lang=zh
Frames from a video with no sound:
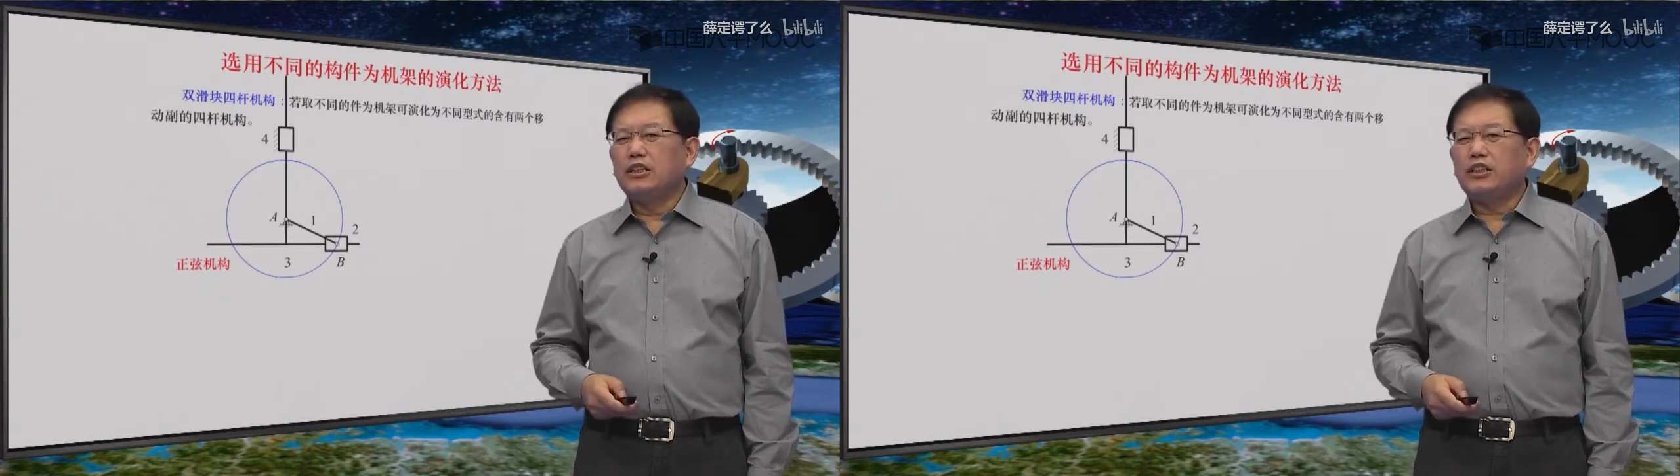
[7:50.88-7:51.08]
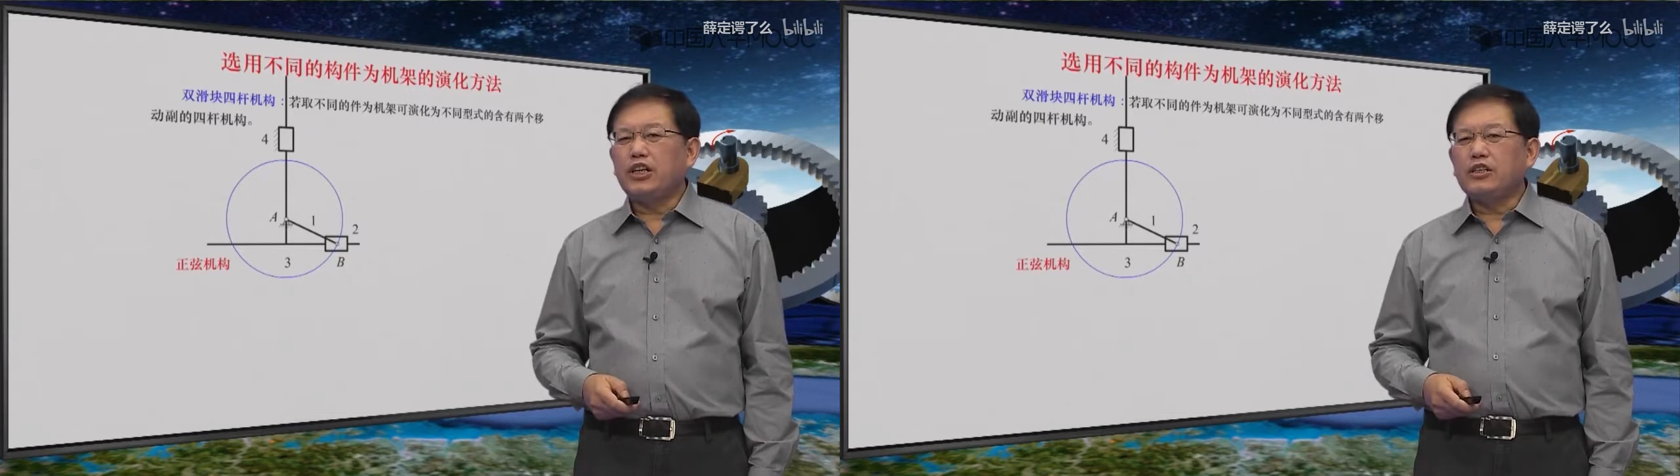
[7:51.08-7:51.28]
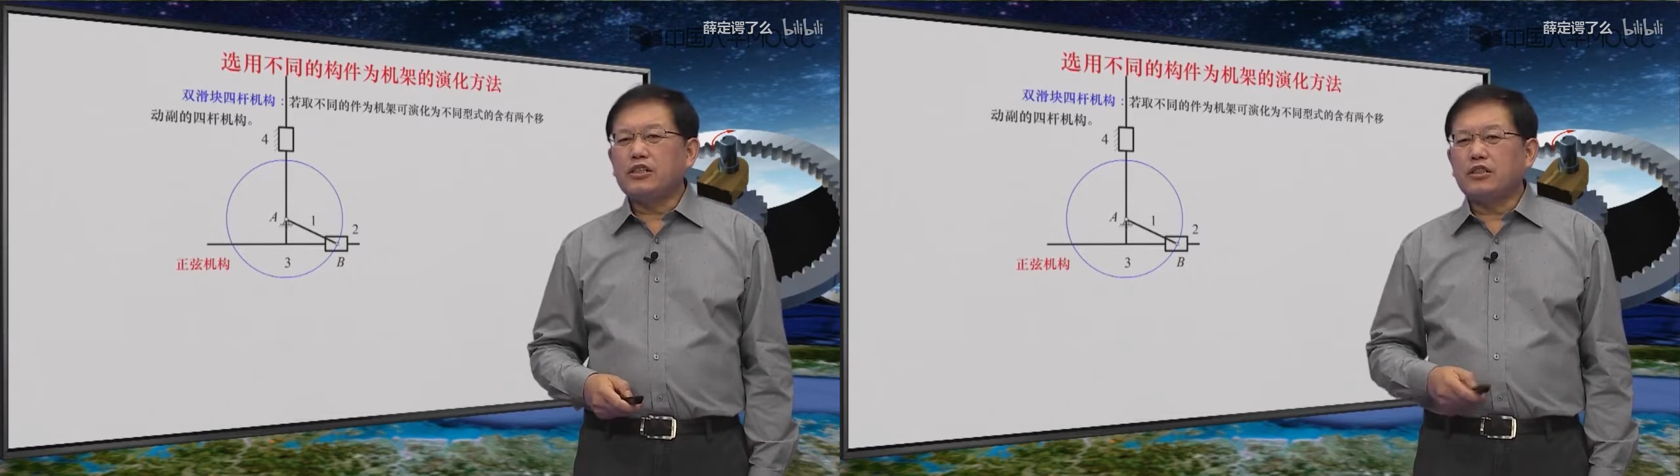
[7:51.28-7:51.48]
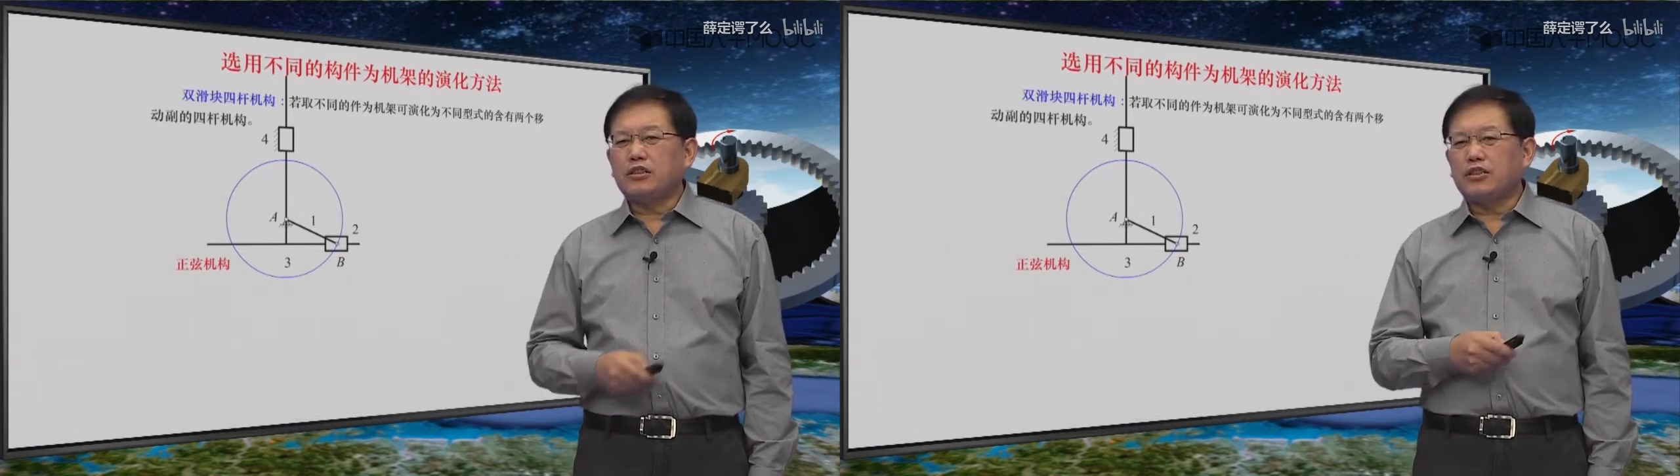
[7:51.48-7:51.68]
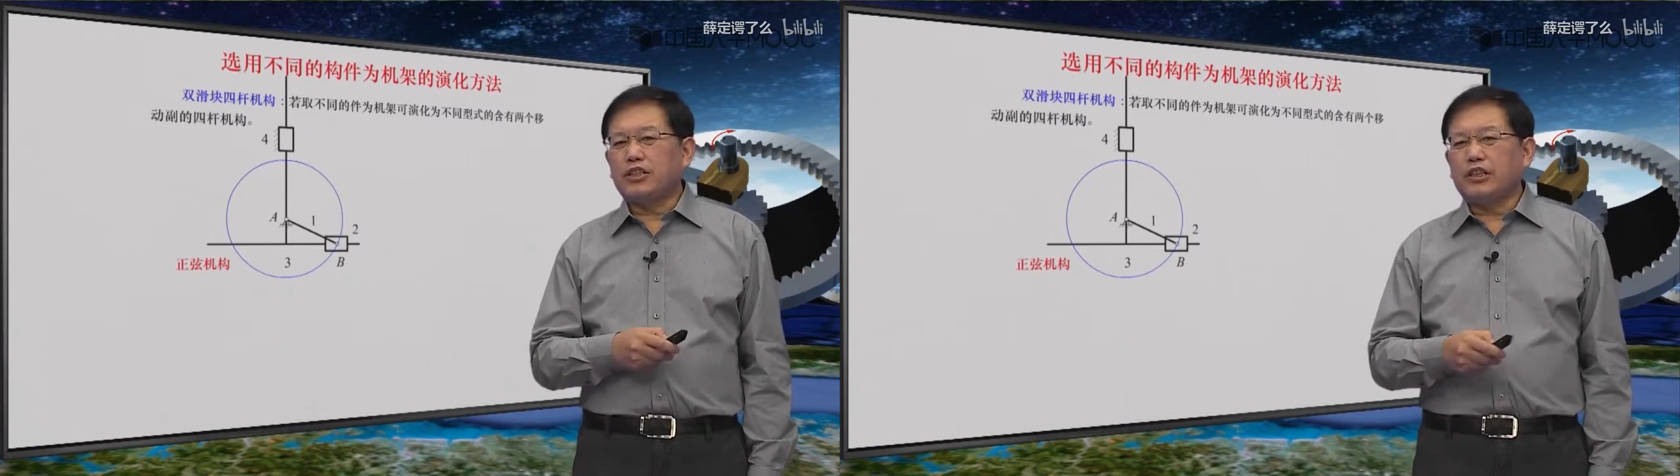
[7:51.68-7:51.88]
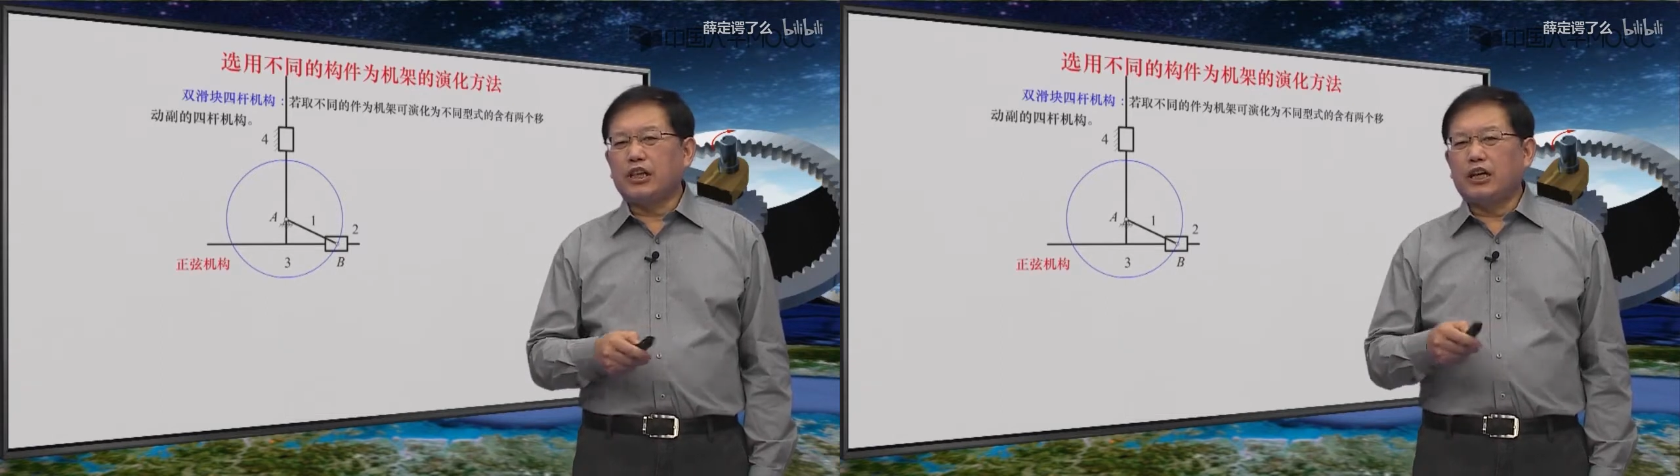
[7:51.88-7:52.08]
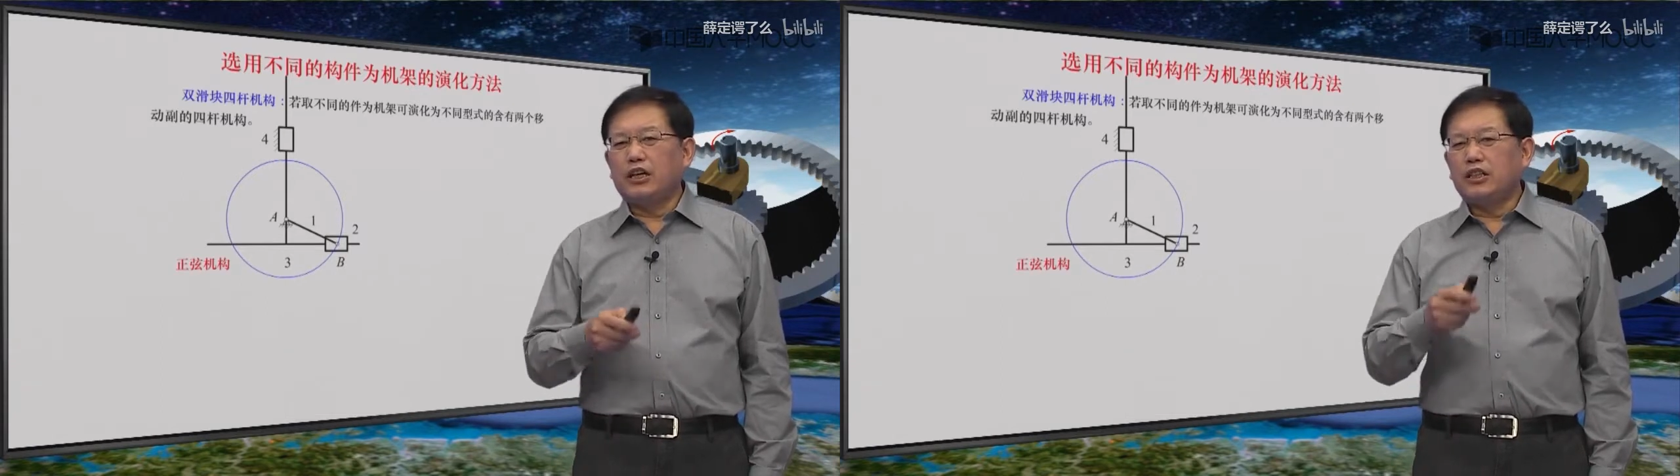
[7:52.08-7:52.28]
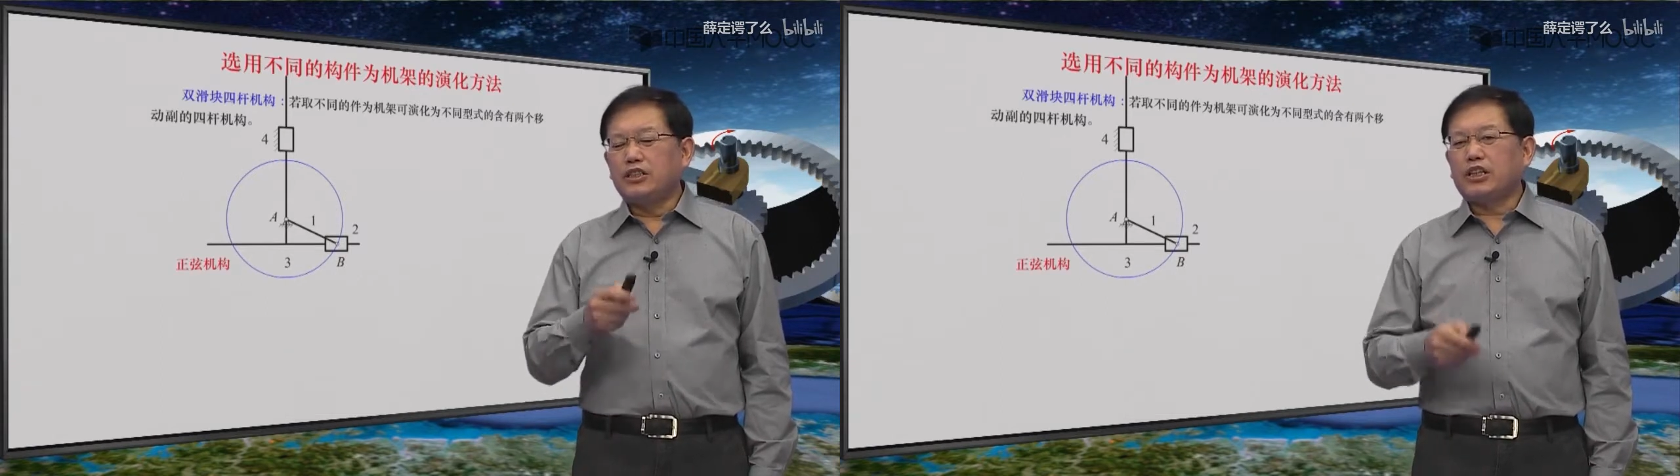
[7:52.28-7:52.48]
钉子型的
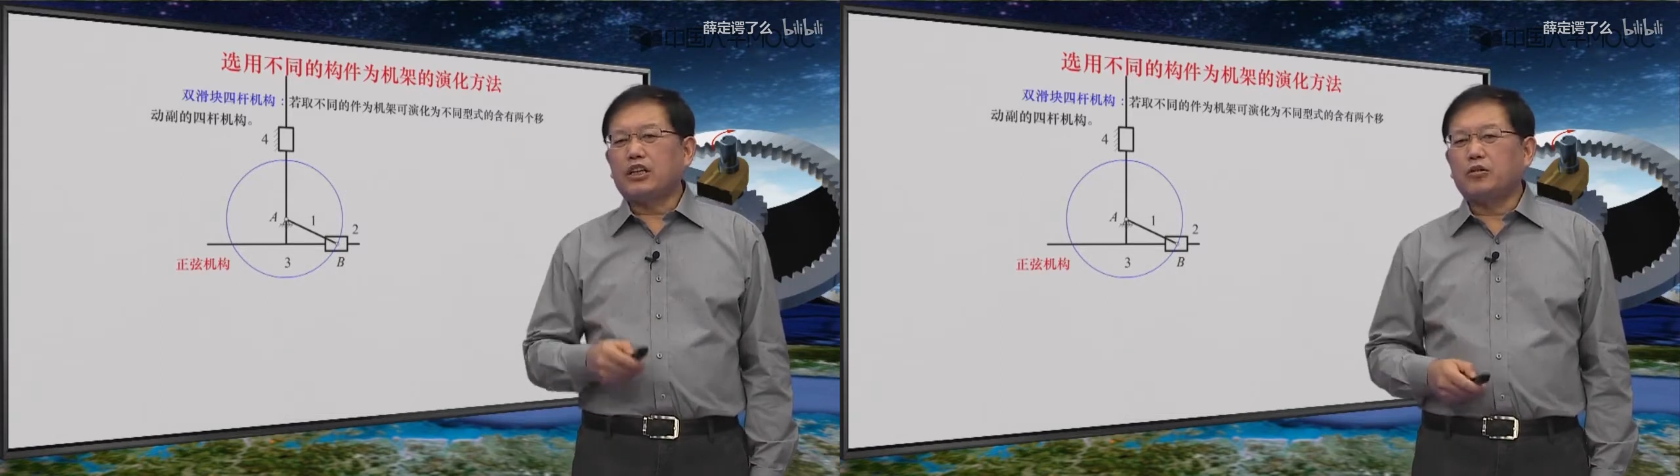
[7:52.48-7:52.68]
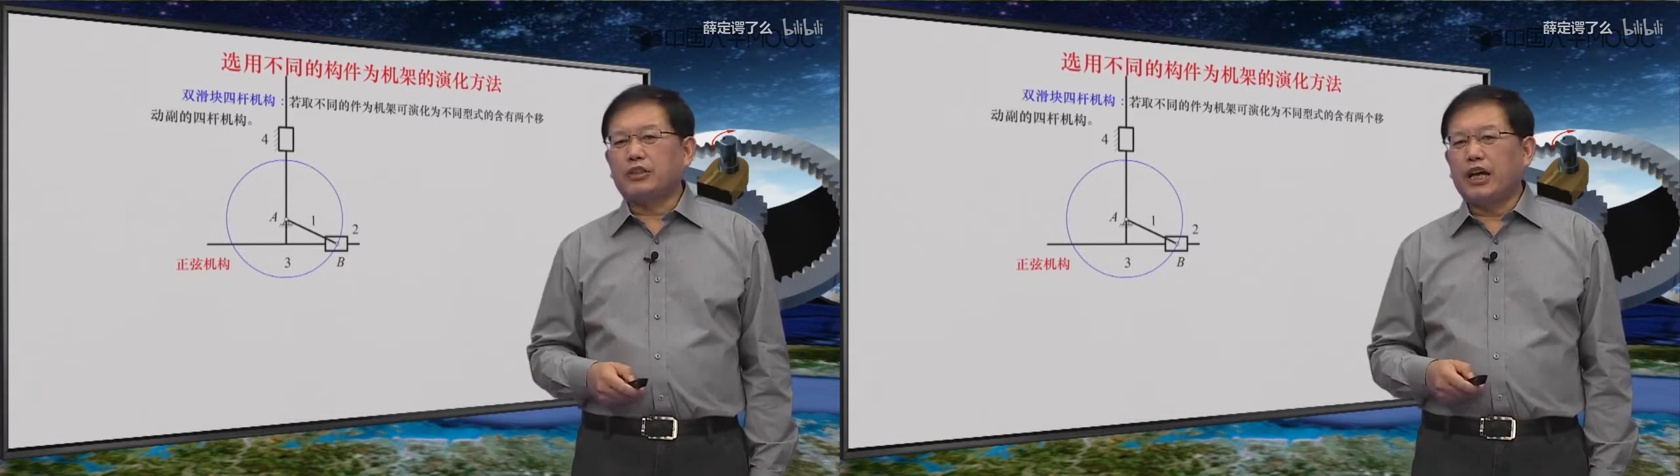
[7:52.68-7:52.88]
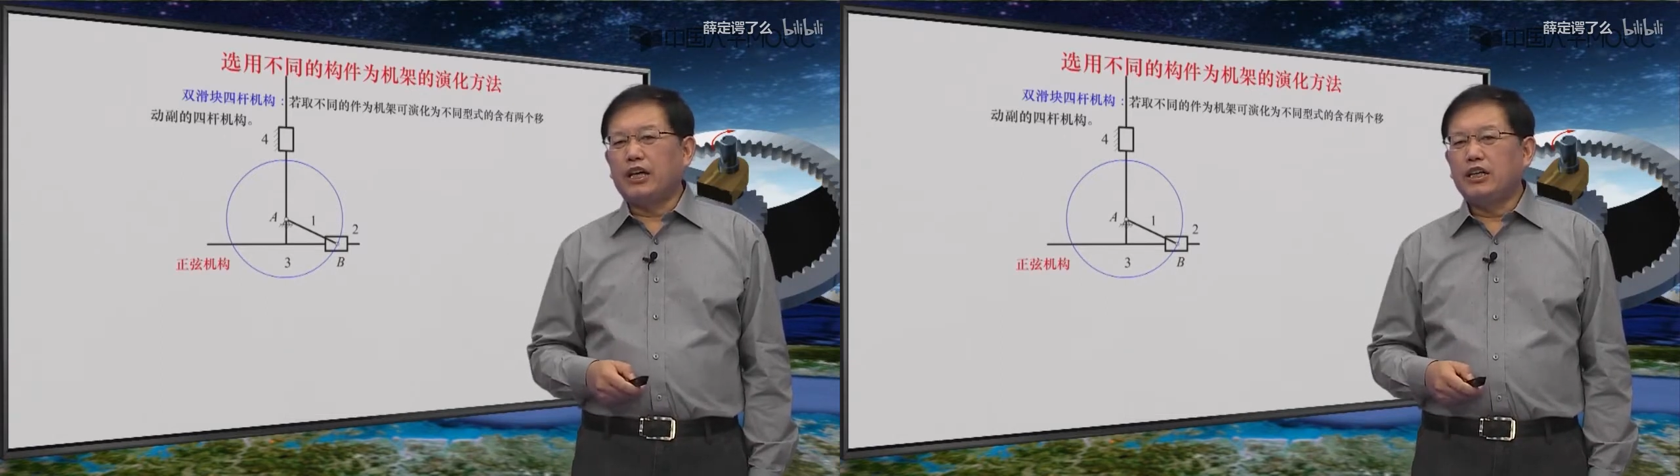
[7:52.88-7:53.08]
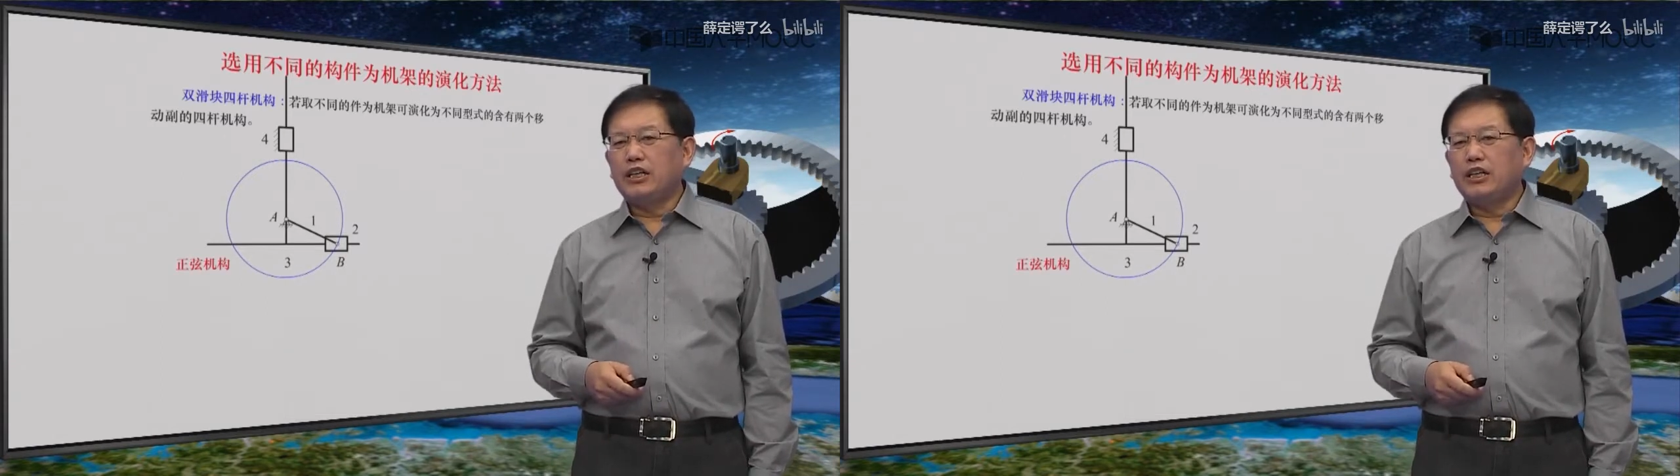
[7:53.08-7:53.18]
这个构件。